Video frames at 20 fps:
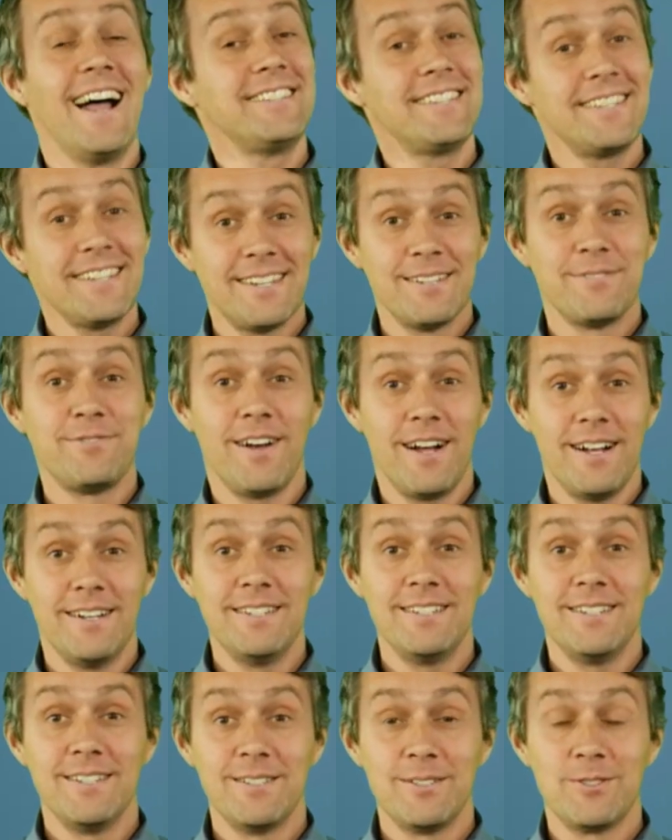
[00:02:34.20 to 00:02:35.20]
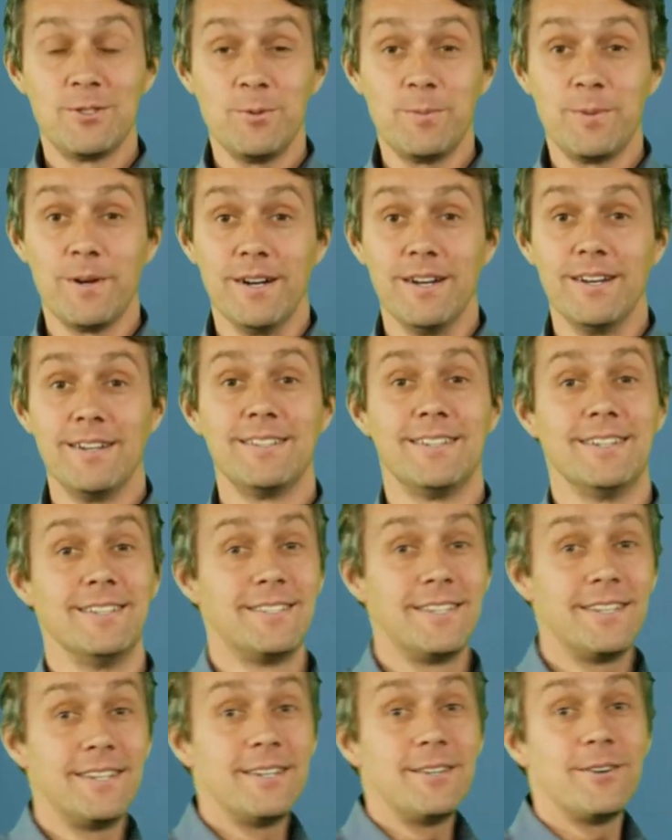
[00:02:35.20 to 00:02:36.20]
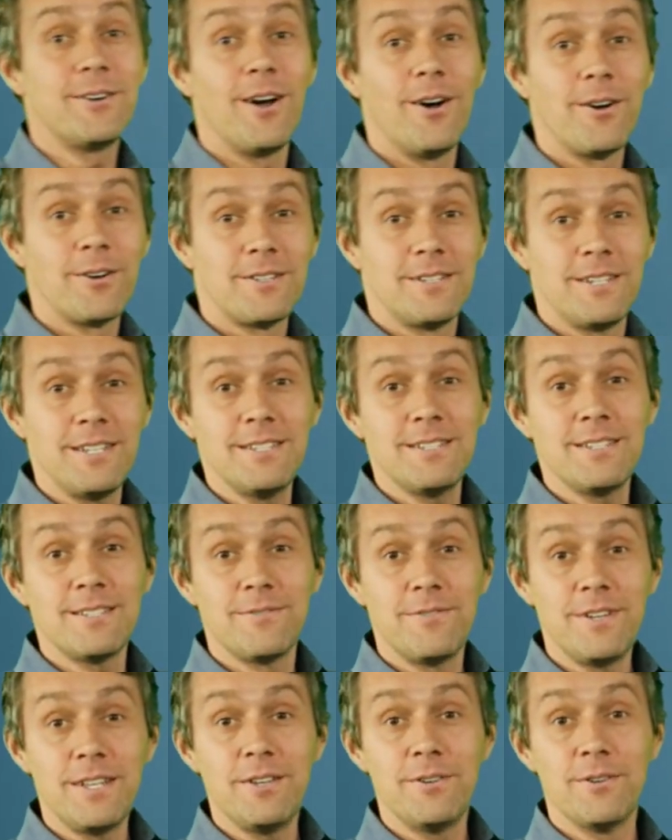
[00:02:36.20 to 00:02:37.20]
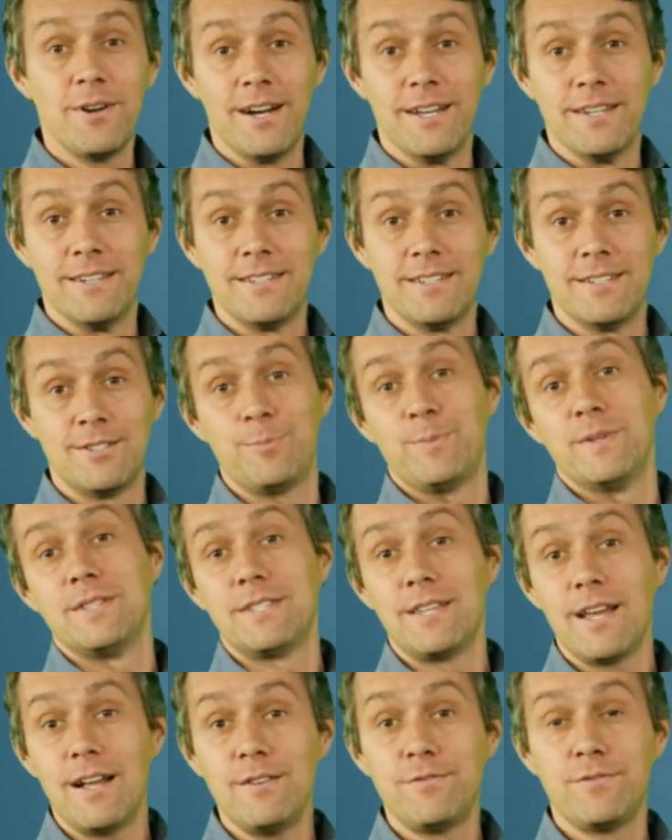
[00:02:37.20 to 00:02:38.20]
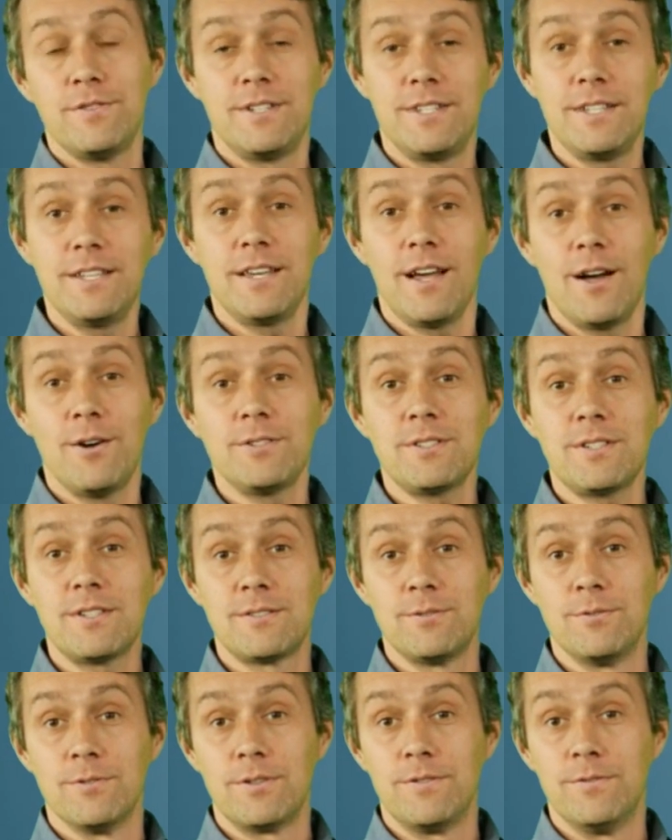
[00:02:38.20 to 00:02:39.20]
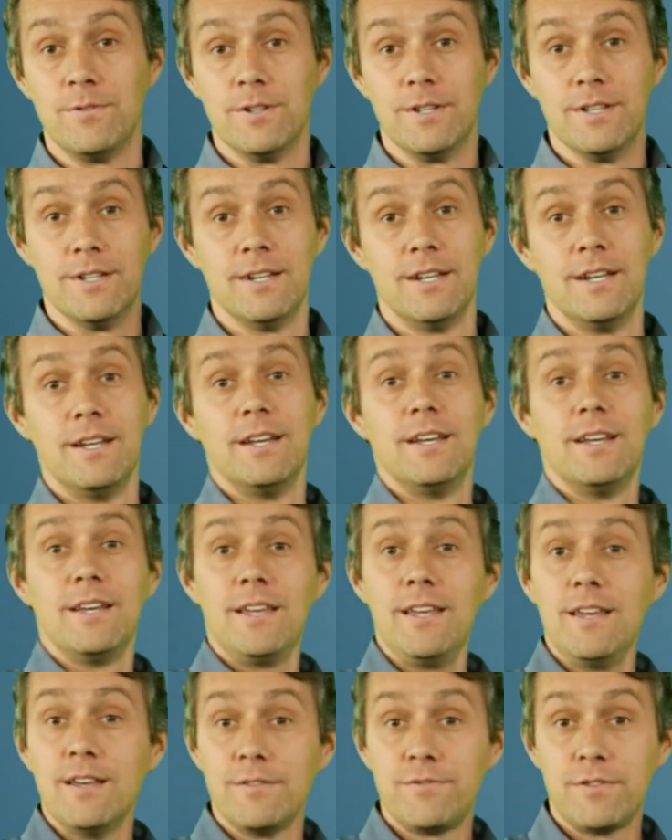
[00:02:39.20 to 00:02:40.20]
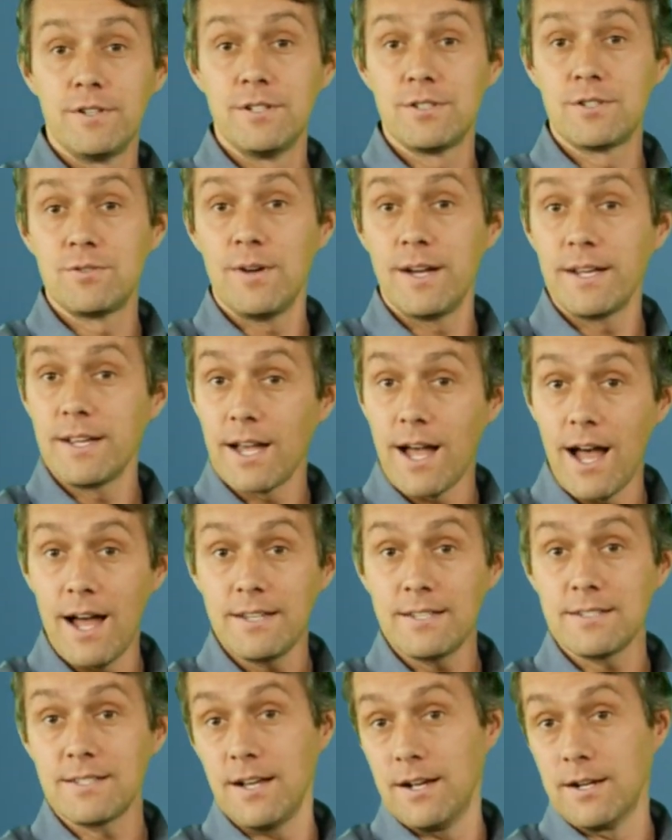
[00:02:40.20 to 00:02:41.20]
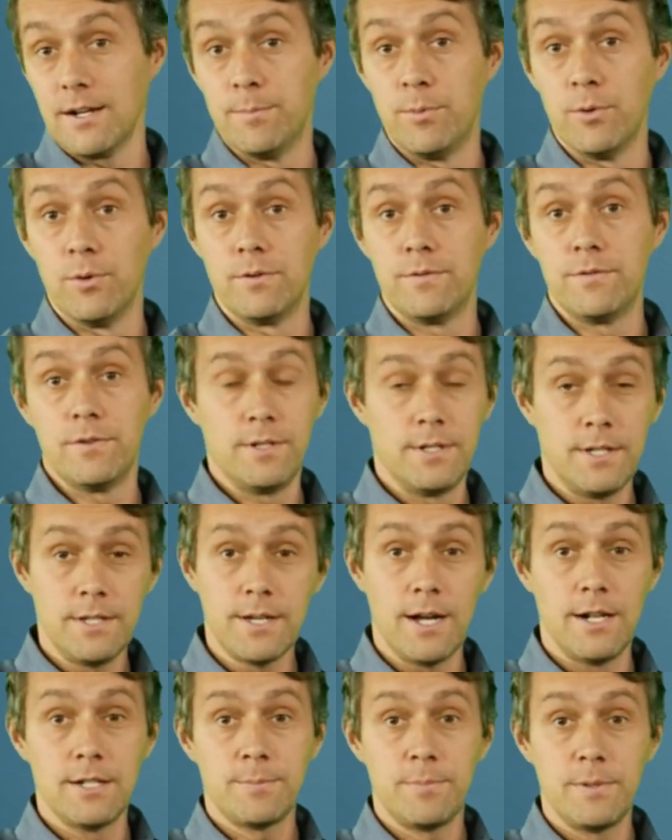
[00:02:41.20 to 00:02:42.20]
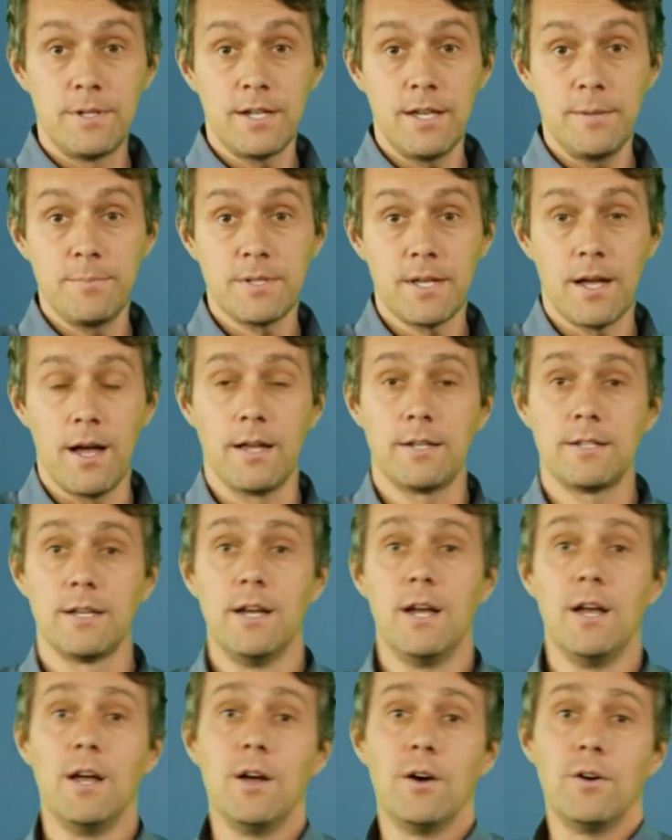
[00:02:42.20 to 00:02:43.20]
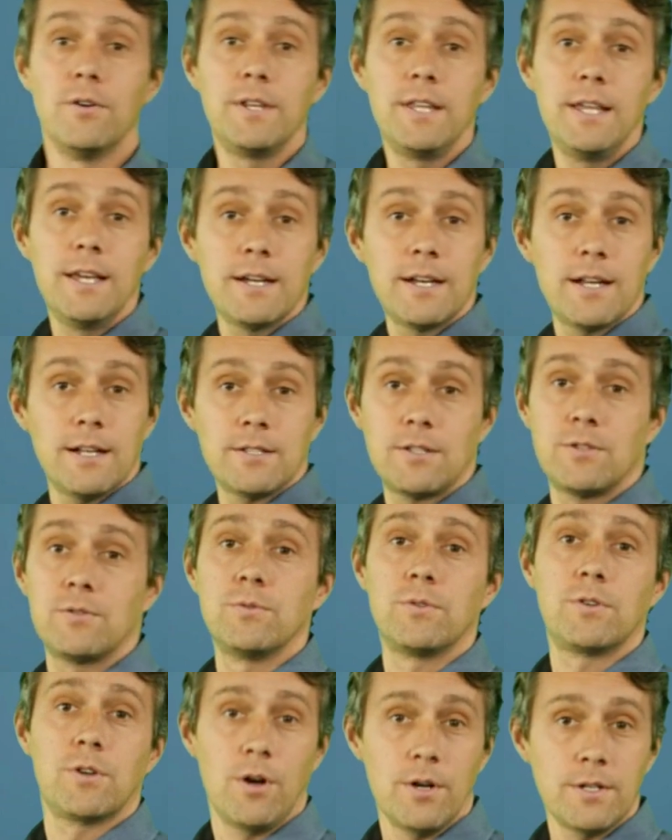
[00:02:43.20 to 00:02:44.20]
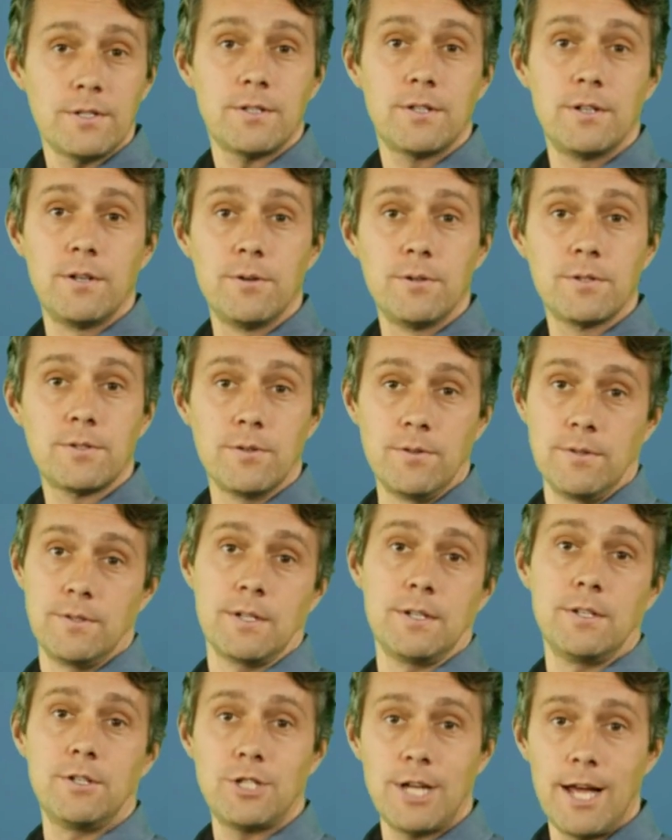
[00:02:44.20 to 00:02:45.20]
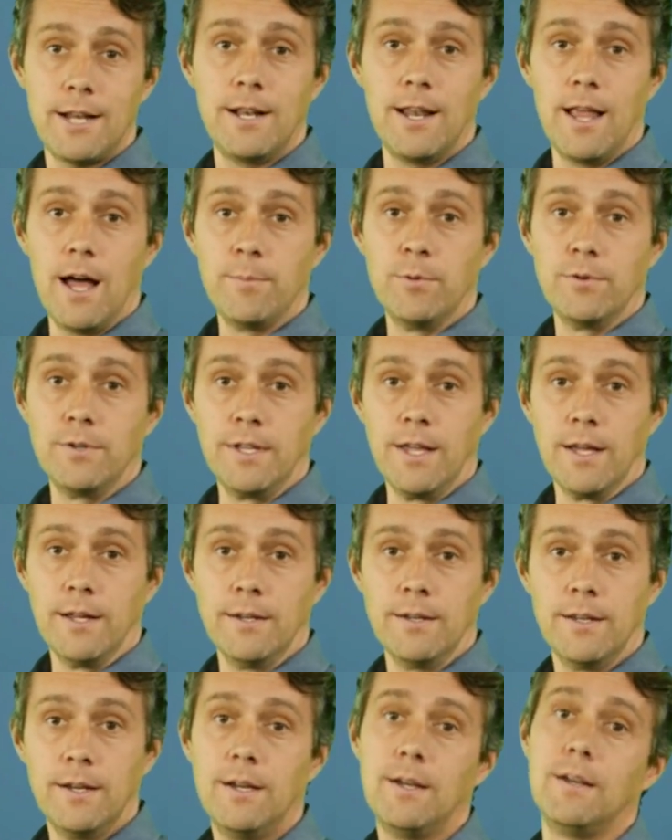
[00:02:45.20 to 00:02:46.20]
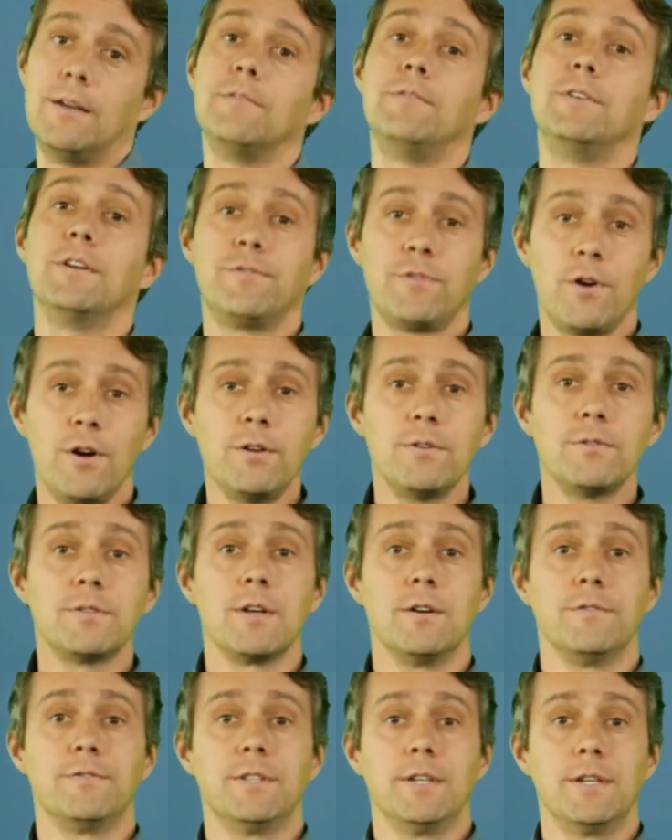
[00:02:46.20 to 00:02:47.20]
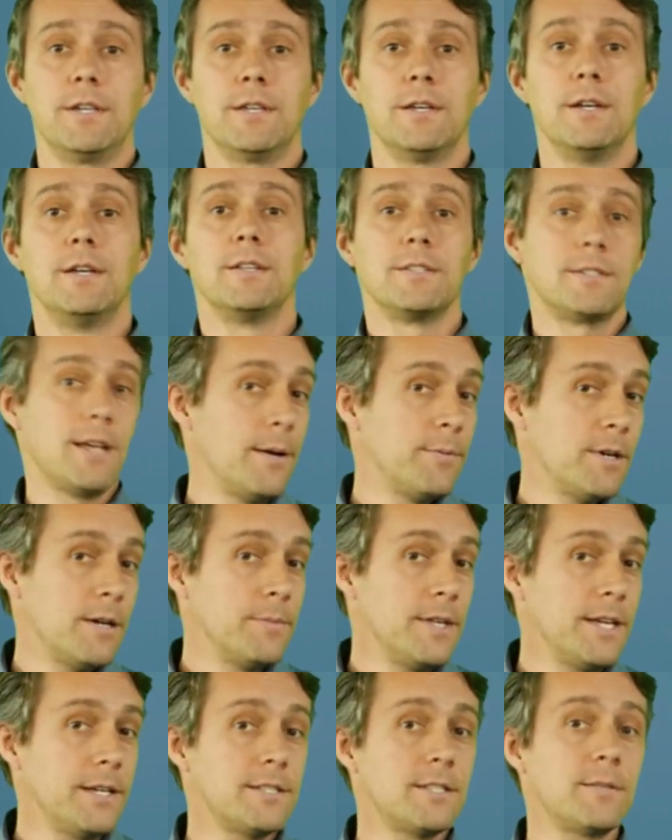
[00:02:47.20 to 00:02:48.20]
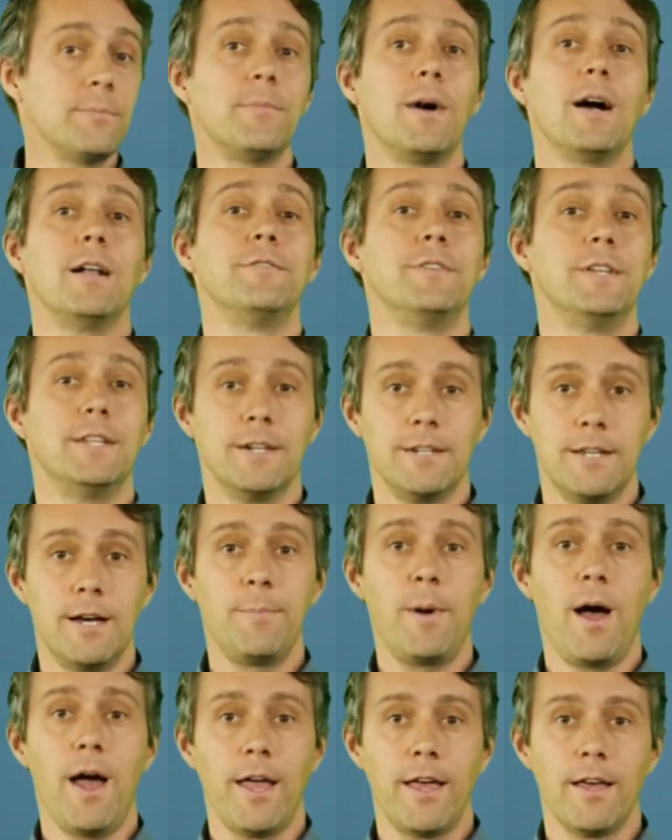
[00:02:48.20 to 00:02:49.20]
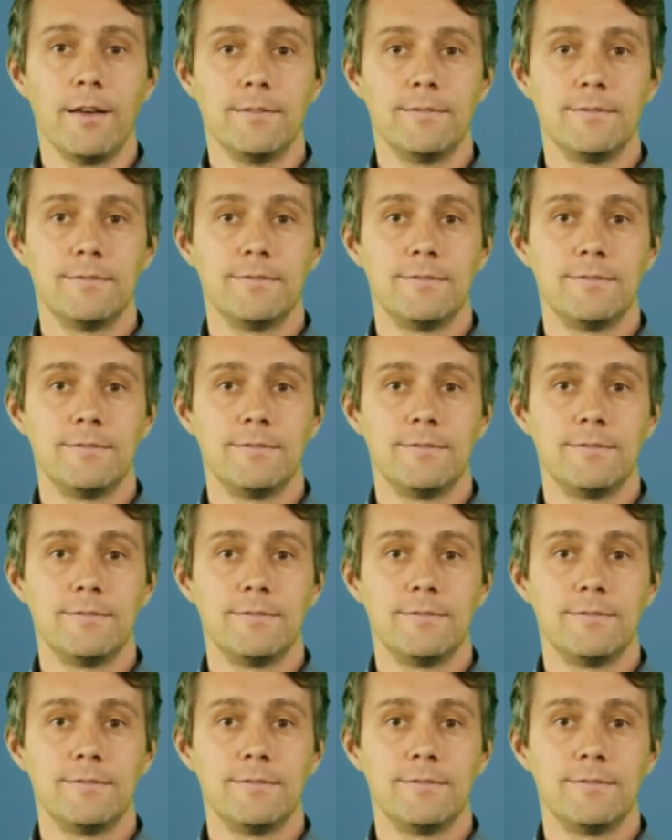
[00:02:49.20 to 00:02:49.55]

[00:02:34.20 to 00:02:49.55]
Hat's dir gefallen? Super! Dann sieh dir doch auch dieses Video an, das speziell für dich ausgesucht wurde. Hier findest du ein Gratisangebot für dich als Betriebsrat. Und hier kannst du kostenlos unseren Channel abonnieren. Wir freuen uns auf dich. Sei beim nächsten Mal wieder dabei.